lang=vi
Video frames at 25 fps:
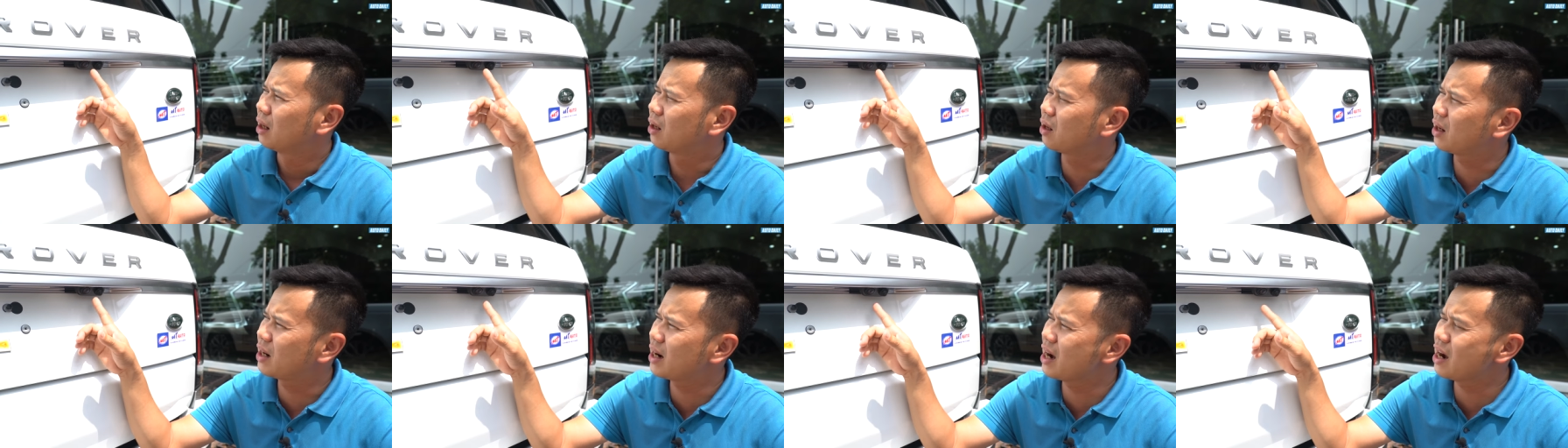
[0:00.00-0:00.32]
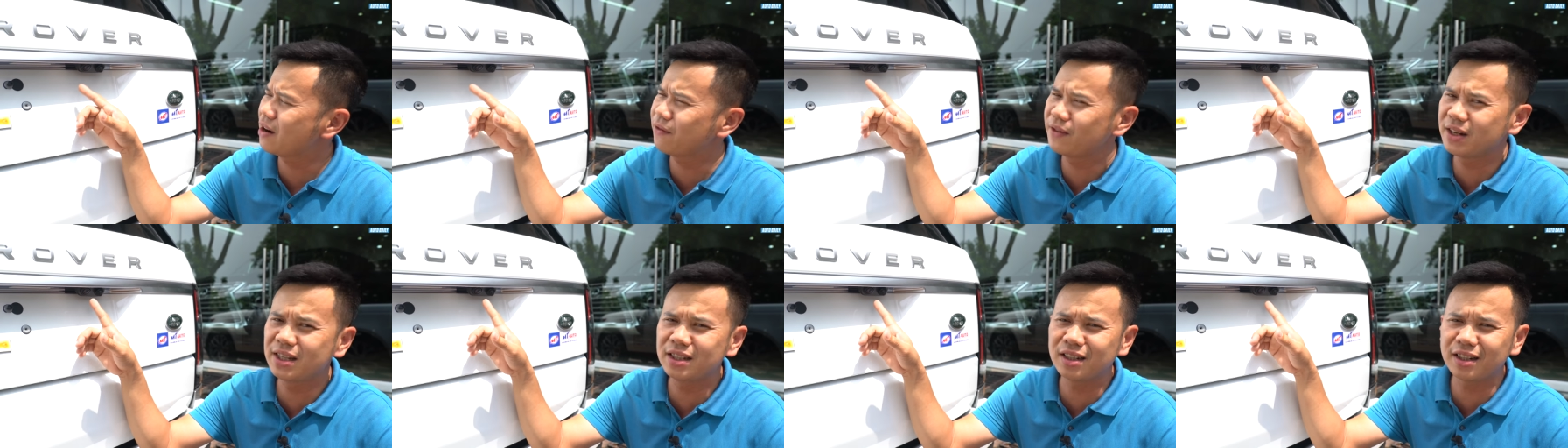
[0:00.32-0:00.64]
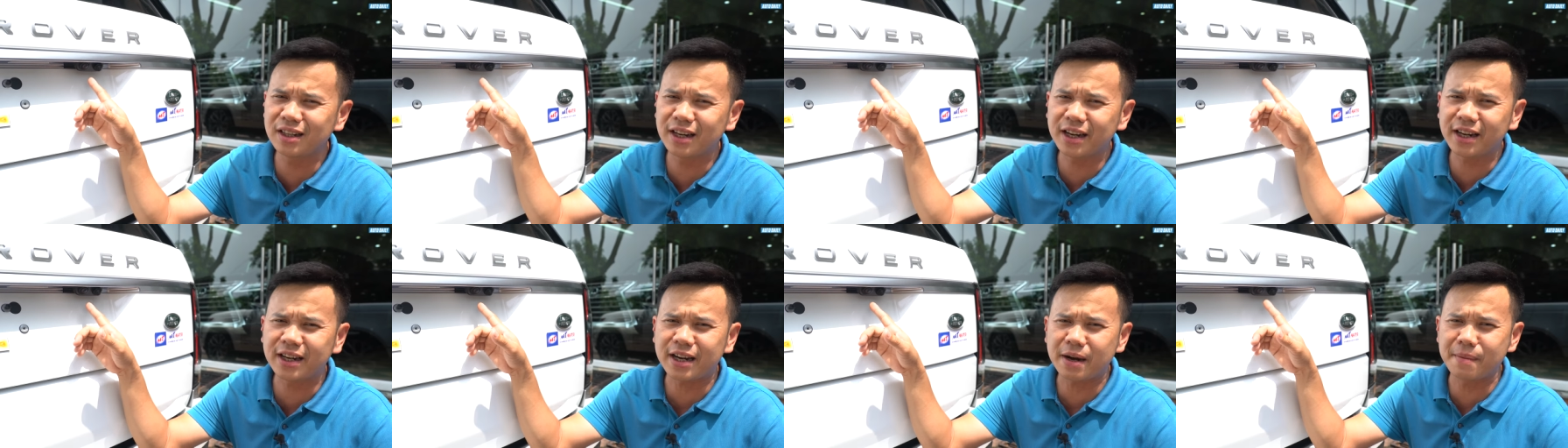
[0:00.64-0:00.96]
nó khác với
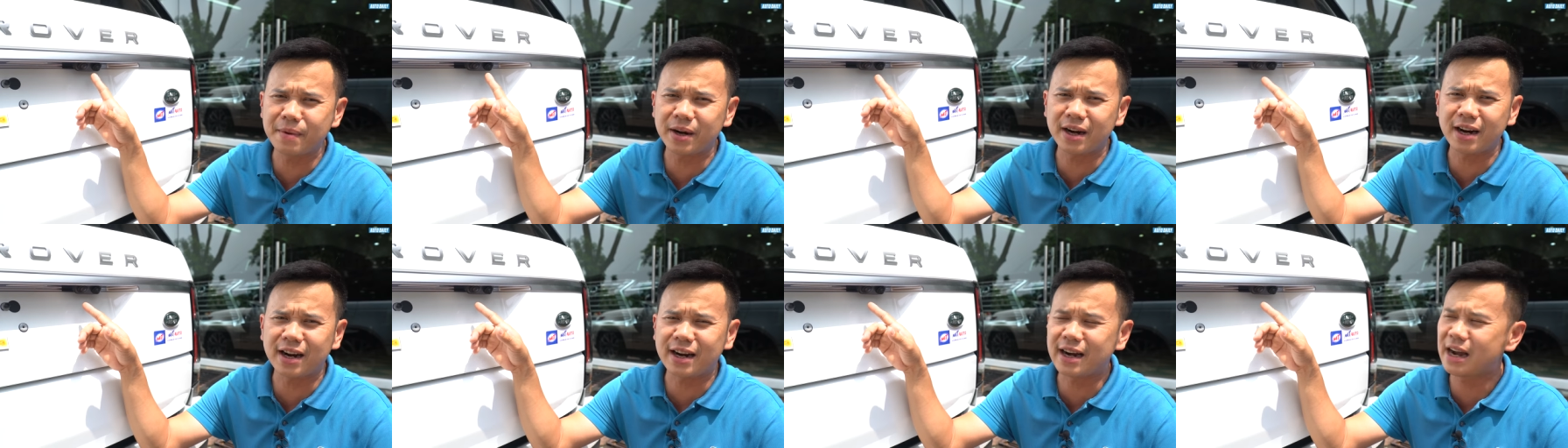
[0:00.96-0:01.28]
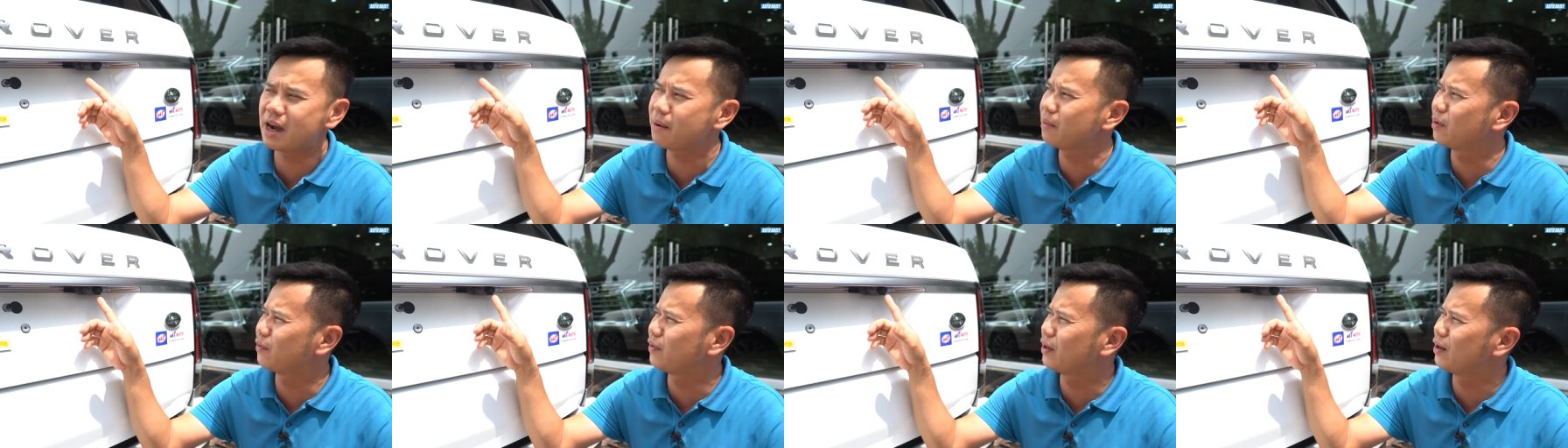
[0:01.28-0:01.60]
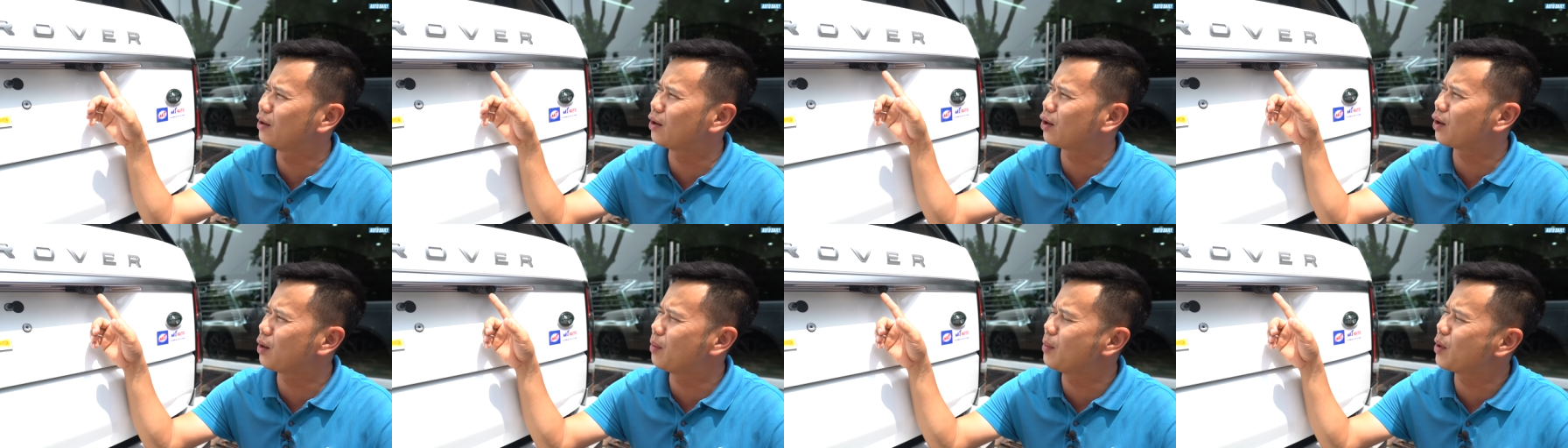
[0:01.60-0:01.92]
những cái camera khác bởi
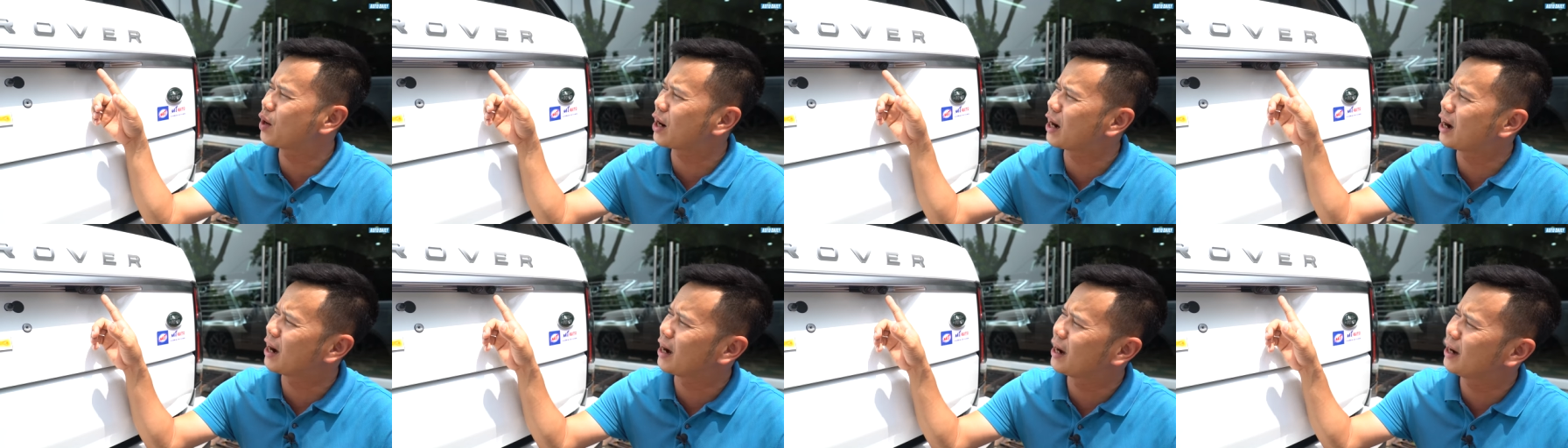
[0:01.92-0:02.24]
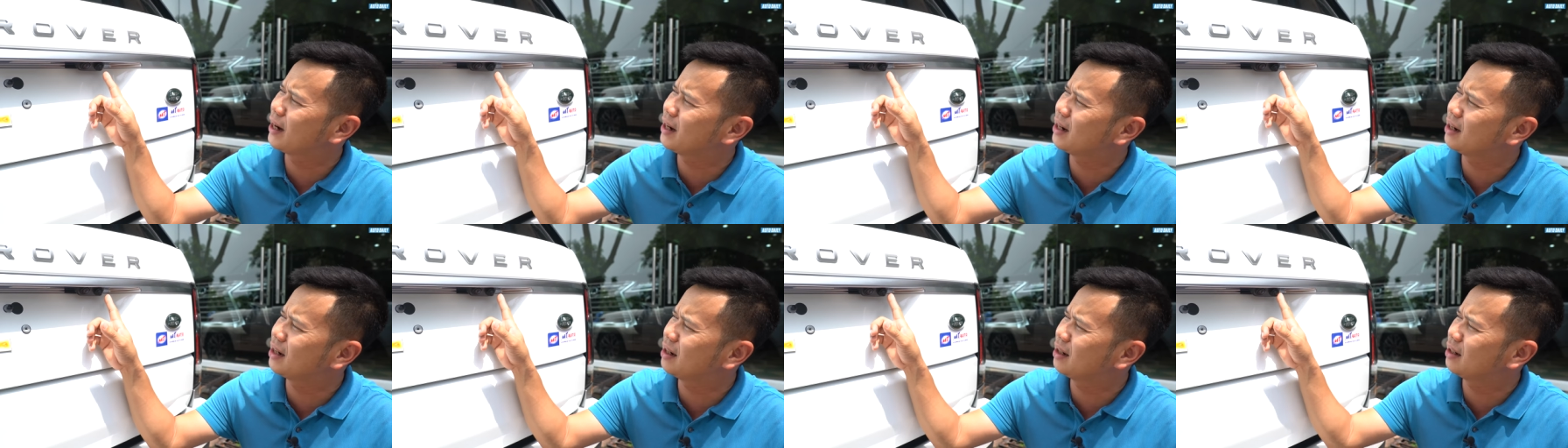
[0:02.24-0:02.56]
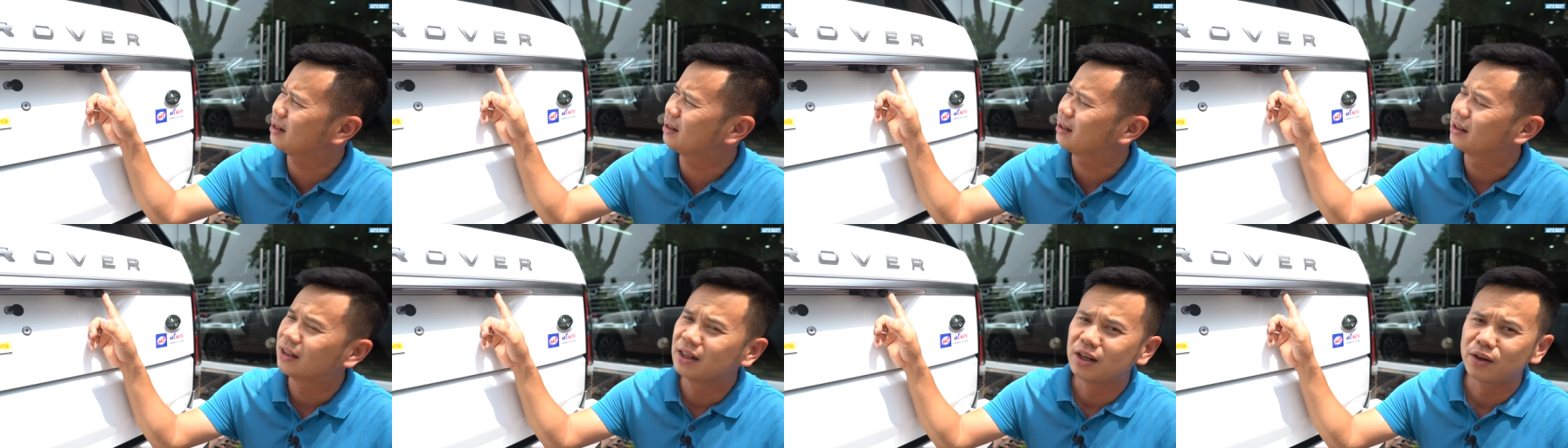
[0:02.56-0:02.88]
vì nó có một cái
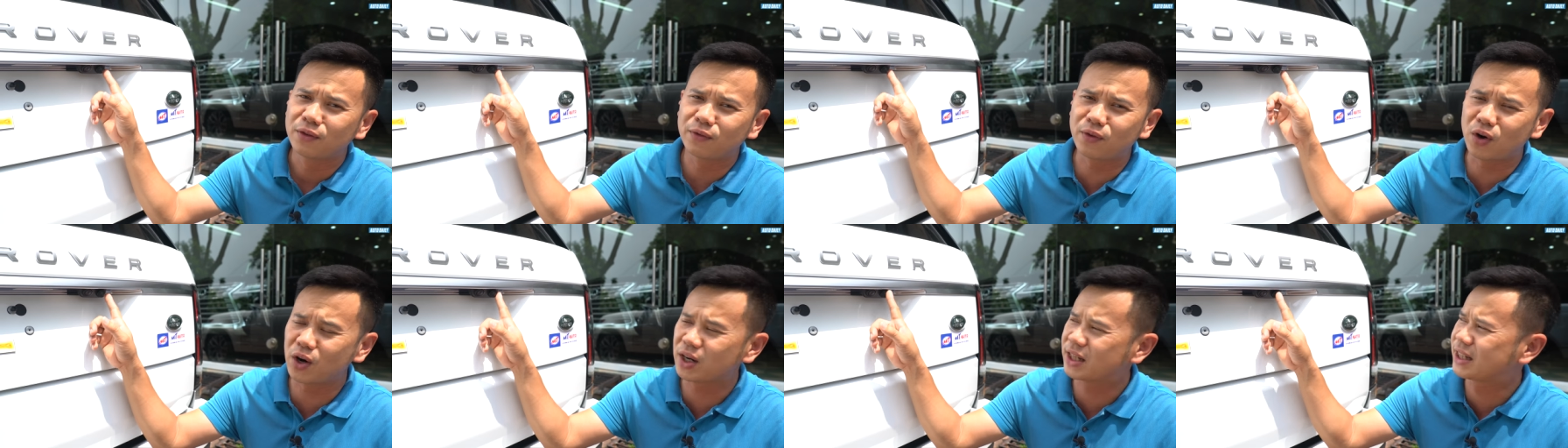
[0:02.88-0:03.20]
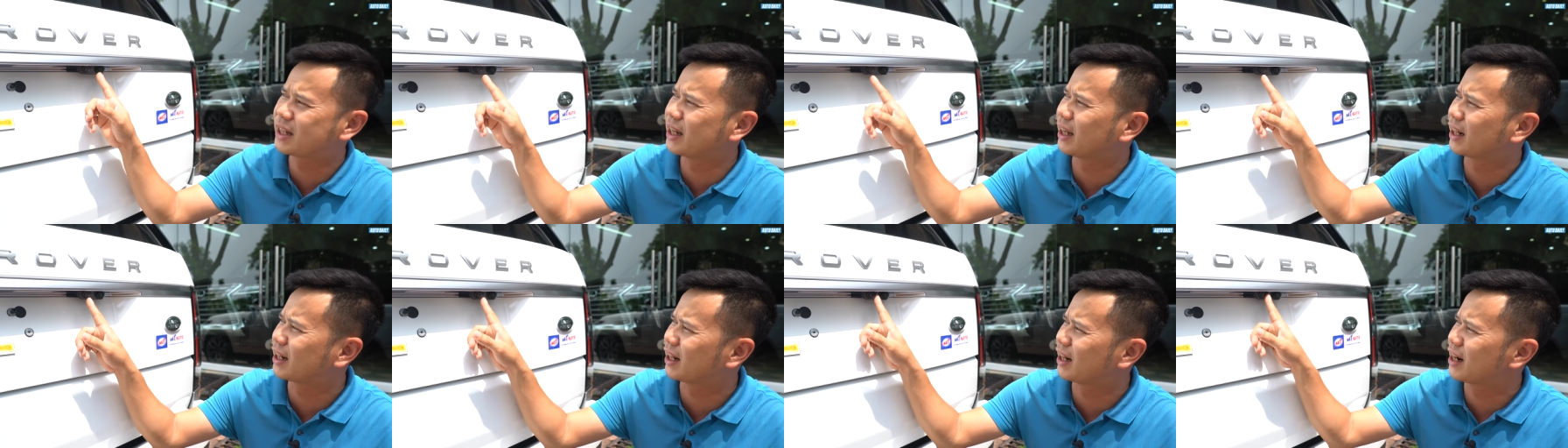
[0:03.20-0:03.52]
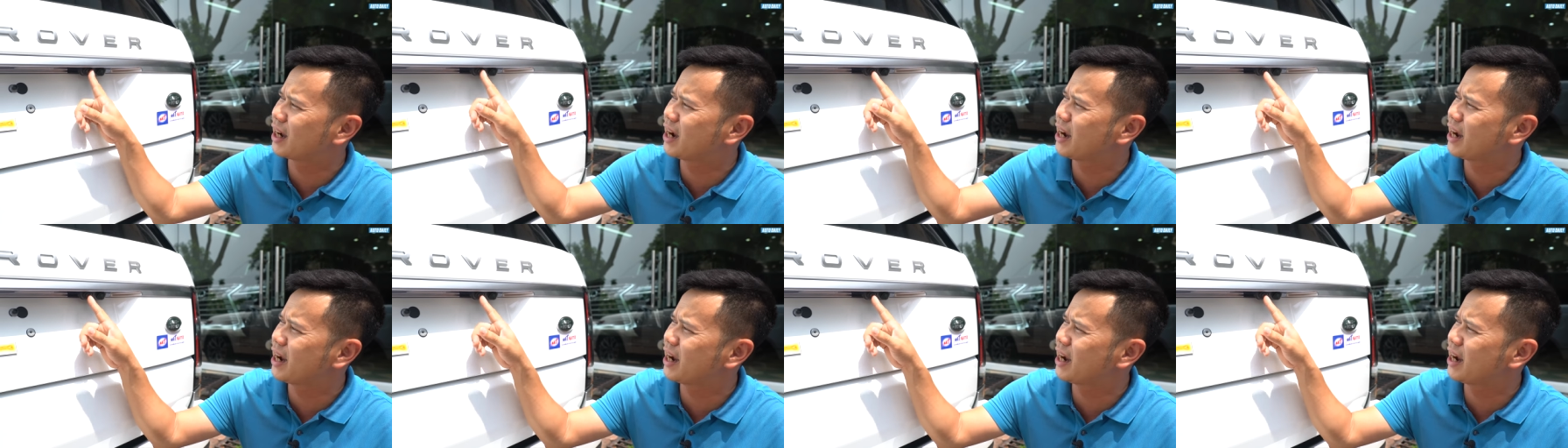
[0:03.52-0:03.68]
ờ, vòi xịt ở